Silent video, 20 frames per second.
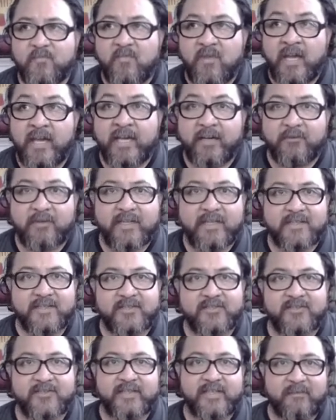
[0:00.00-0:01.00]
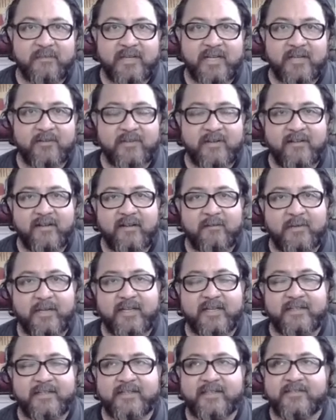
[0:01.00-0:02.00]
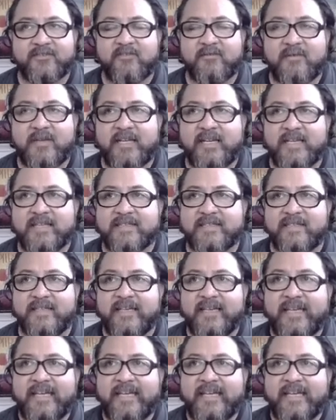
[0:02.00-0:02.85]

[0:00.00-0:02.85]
hay un ejercicio que también alguna vez apliqué dentro de mis clases,